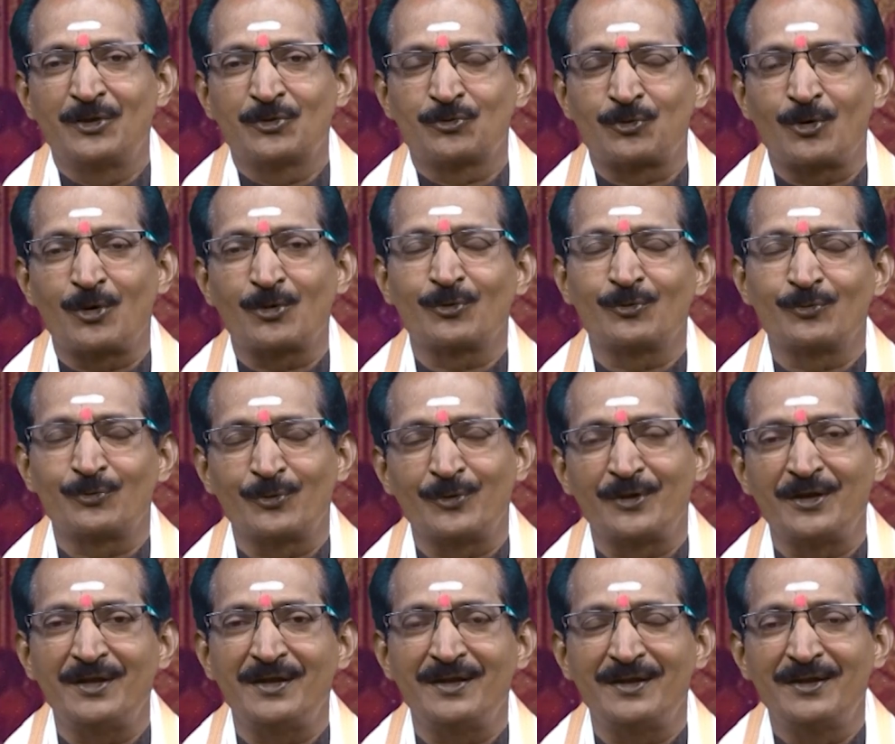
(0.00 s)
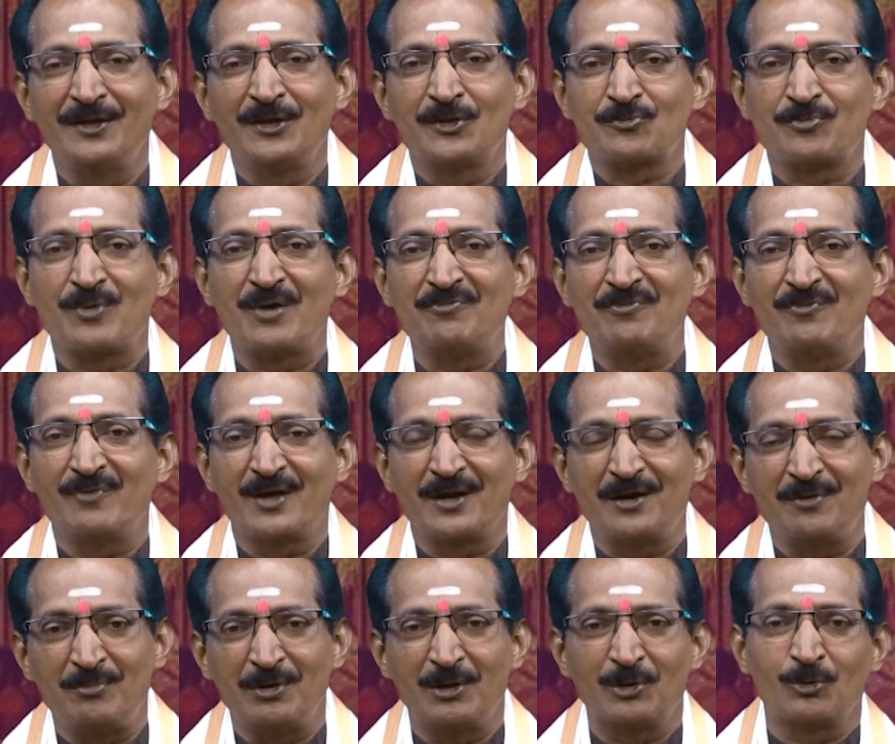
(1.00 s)
శ్లోకంతో
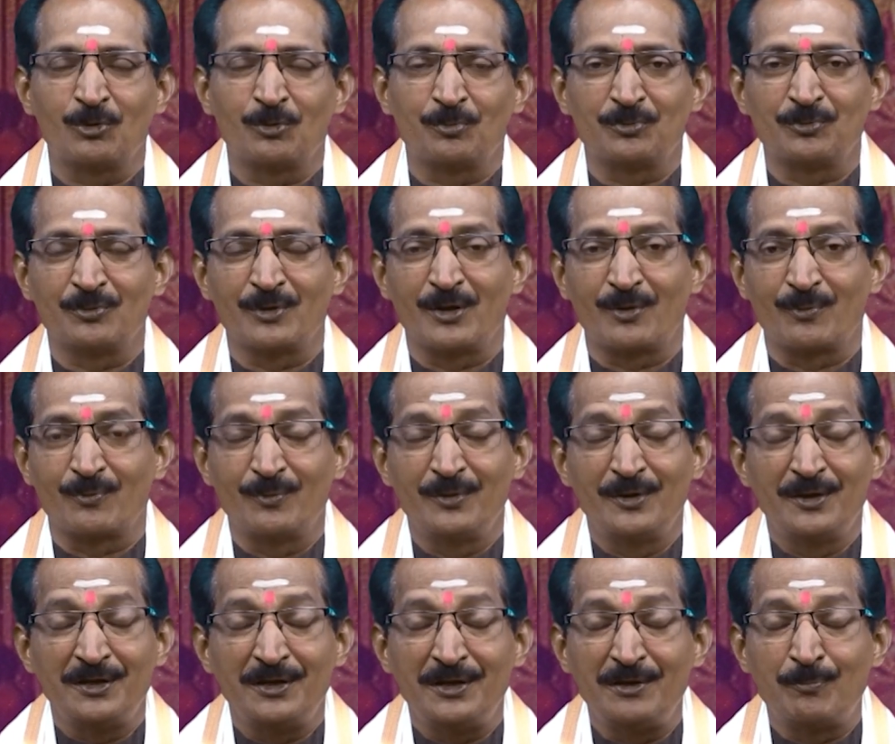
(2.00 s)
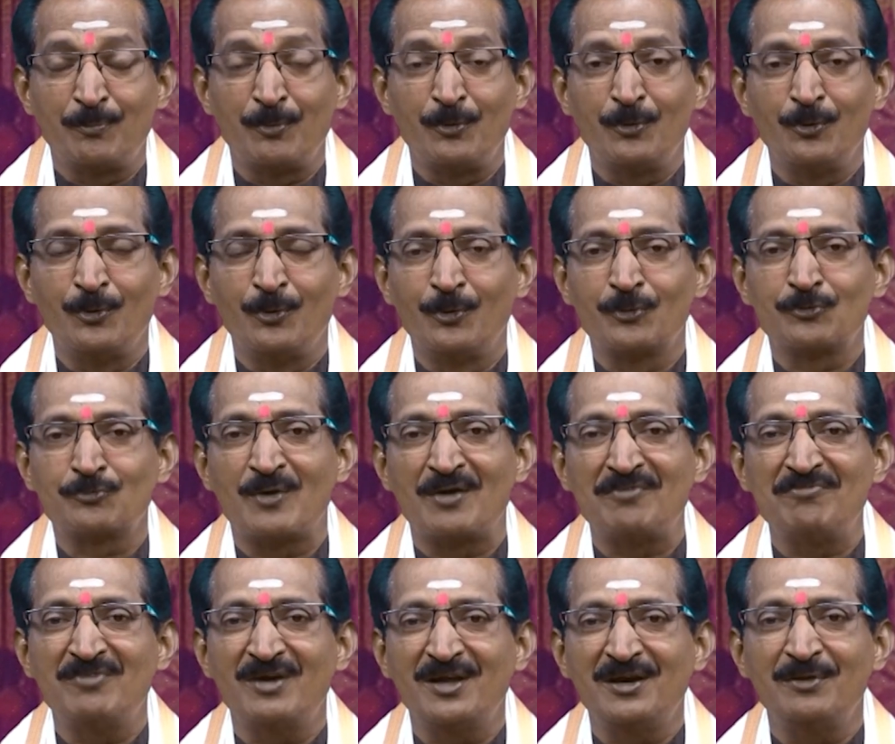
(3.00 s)
స్వామివారిని మేల్కొలుపుతున్నారు ఇప్పుడు
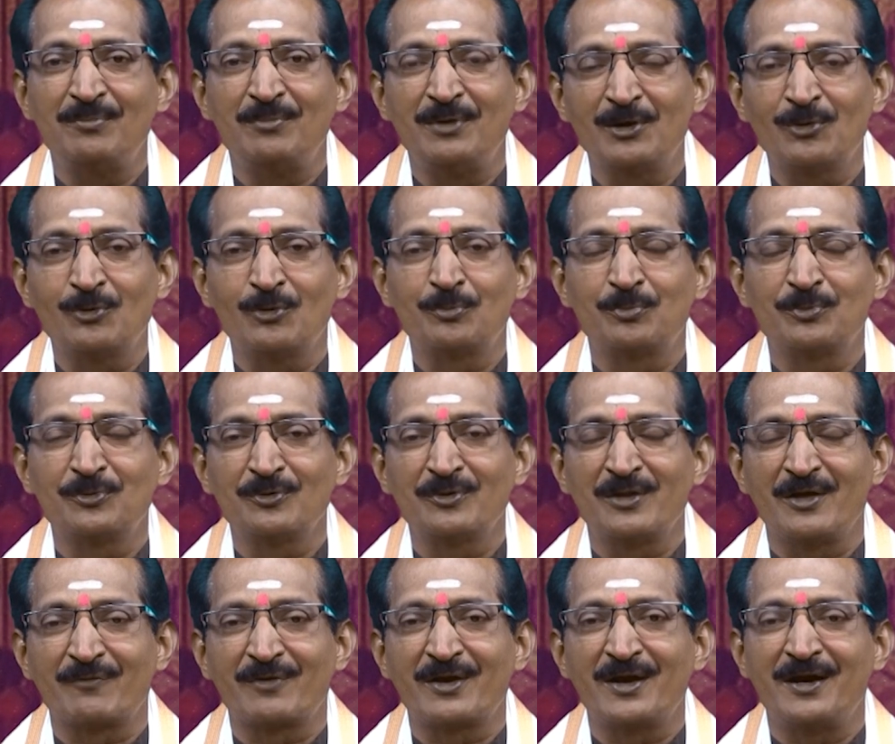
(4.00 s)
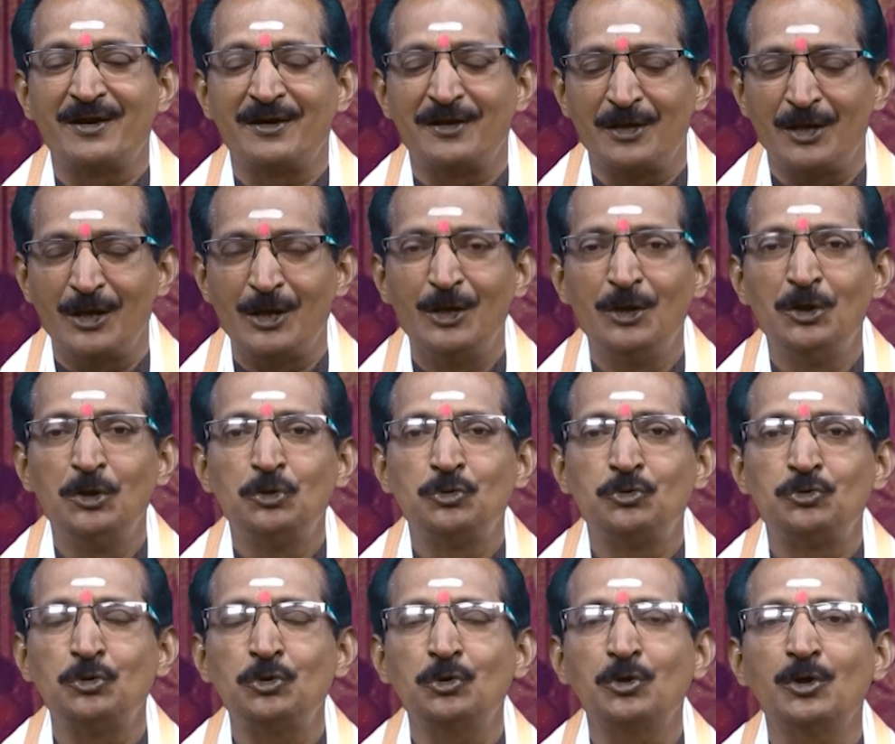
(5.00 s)
స్వామివారిని మేల్కొల్పుతుంది ఎవరై అంటే
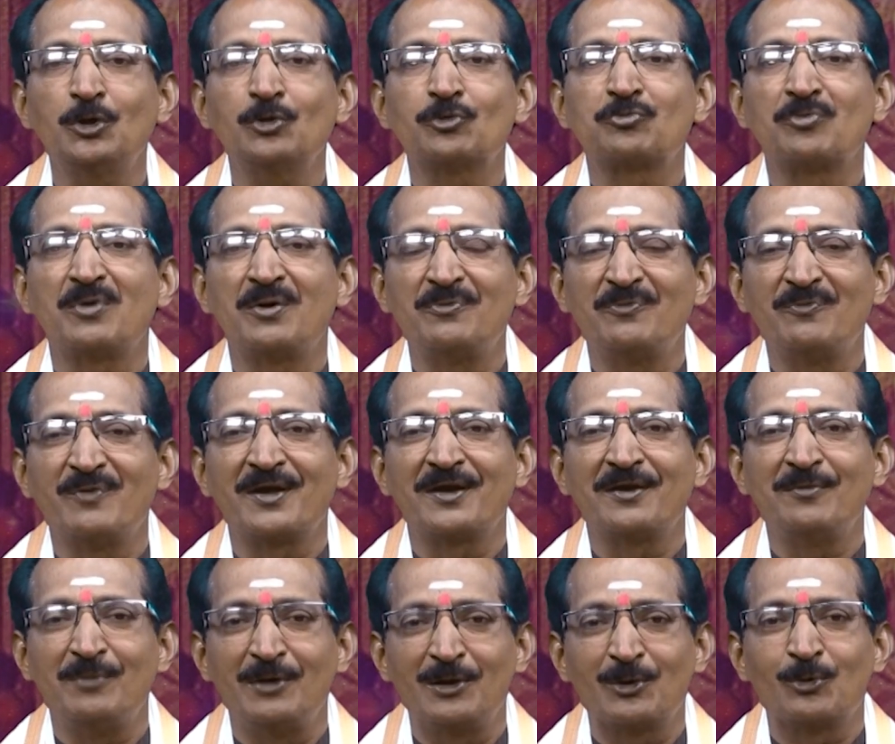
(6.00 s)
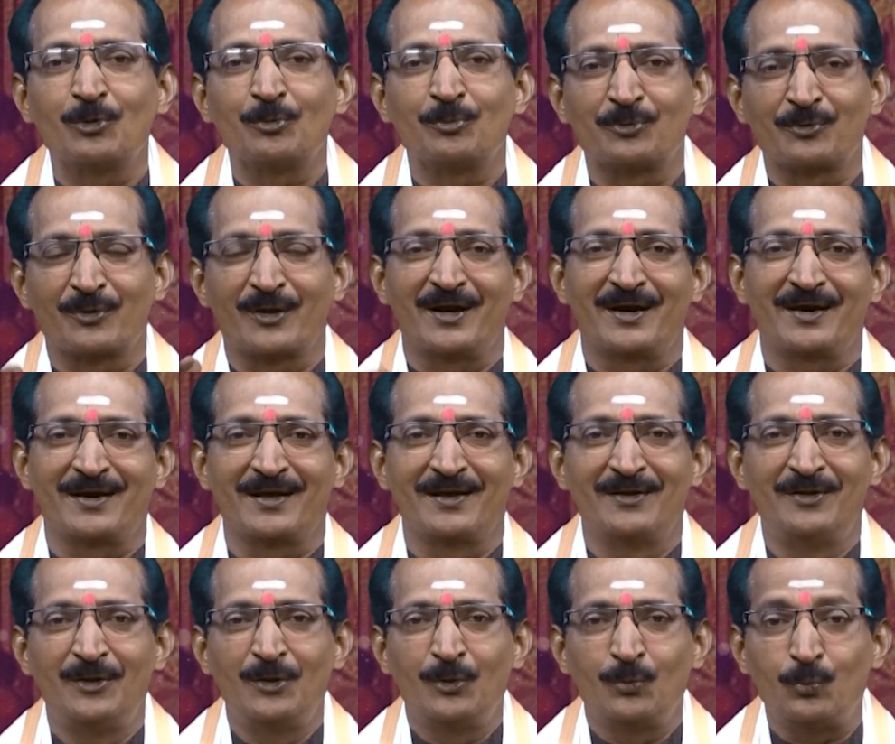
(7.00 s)
చిలుకలు స్వామివారిని మేల్కొలుపుతున్నాయట
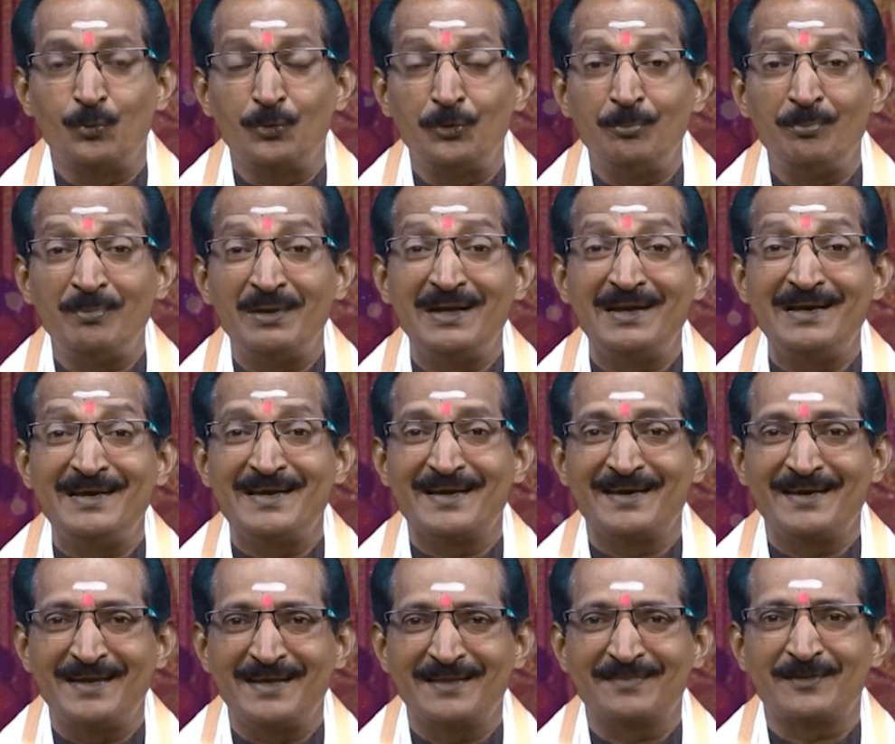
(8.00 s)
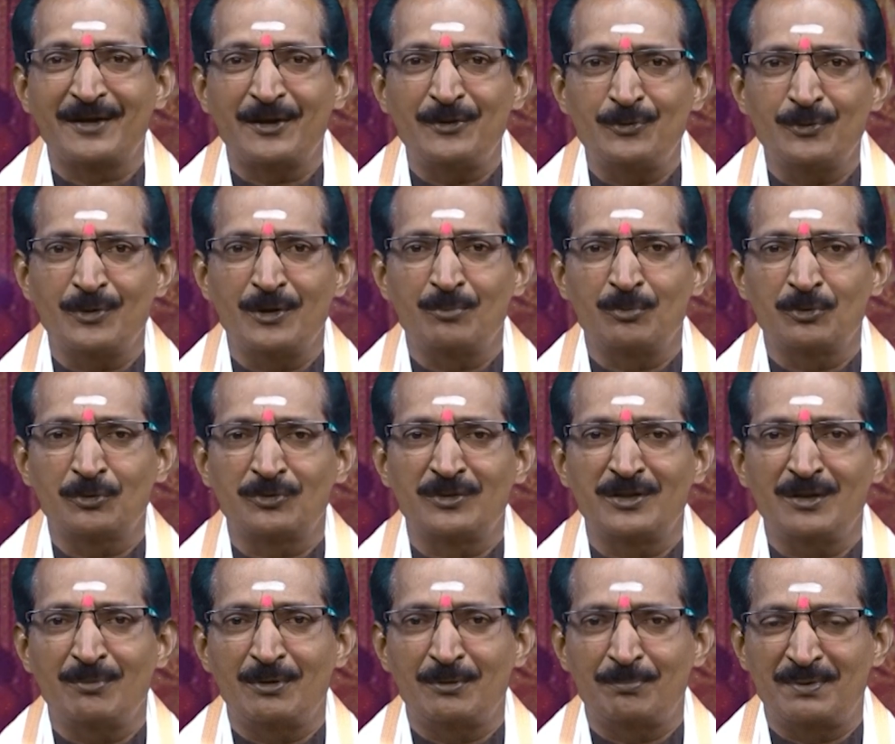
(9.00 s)
ఉన్మీల్య
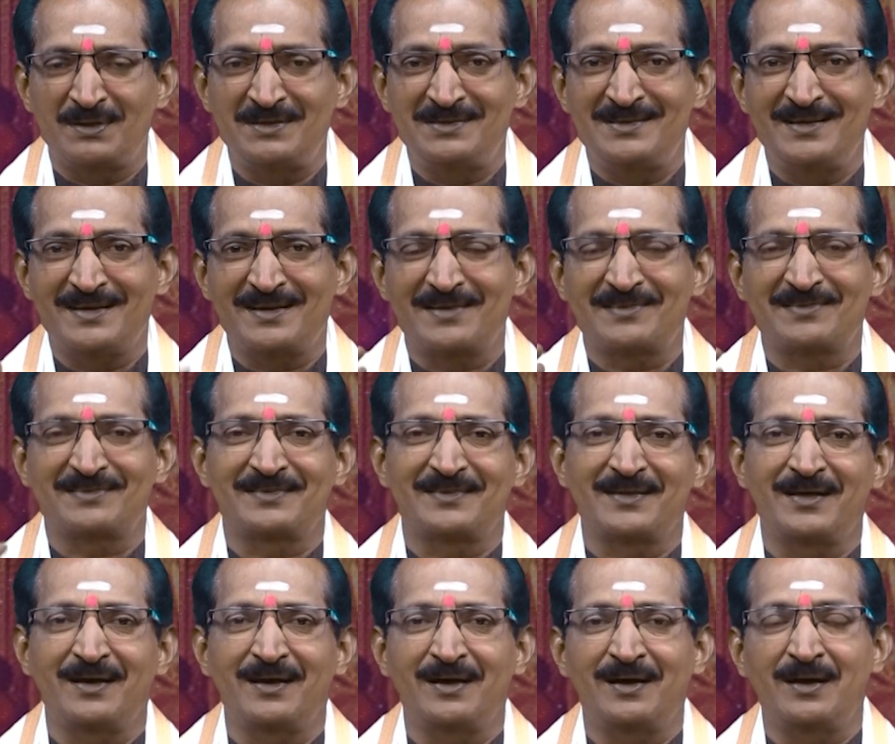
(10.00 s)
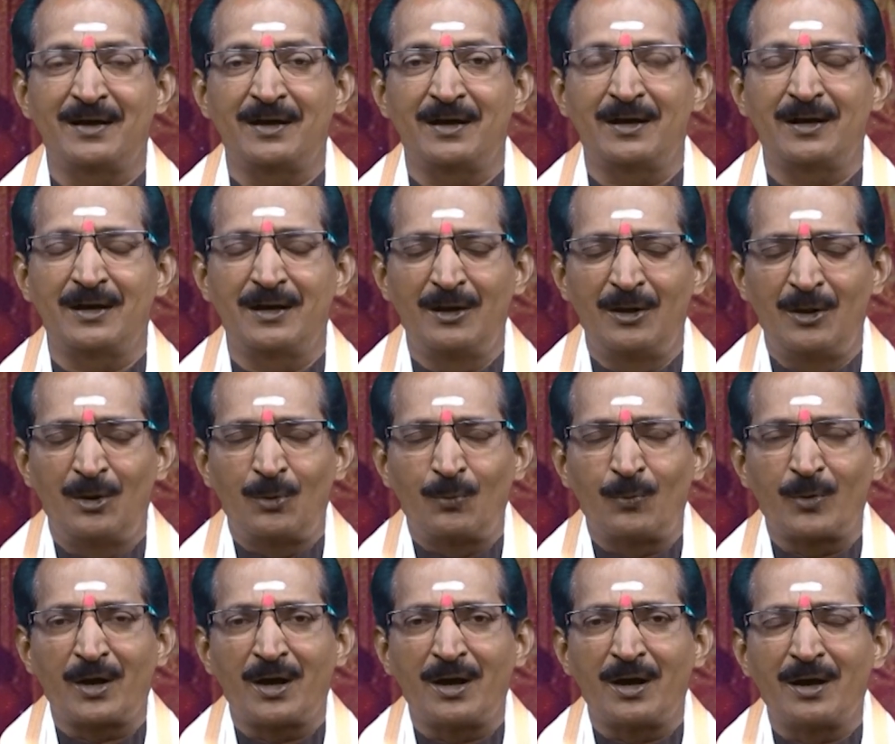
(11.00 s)
నేత్రయుగముత్తమ పంజరస్థ
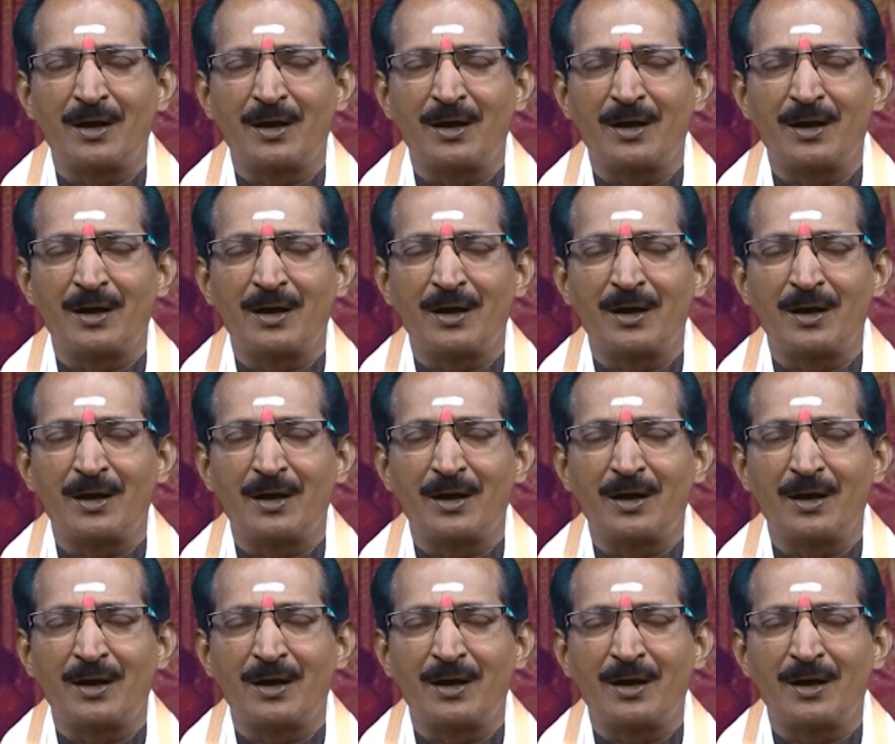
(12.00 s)
ఒక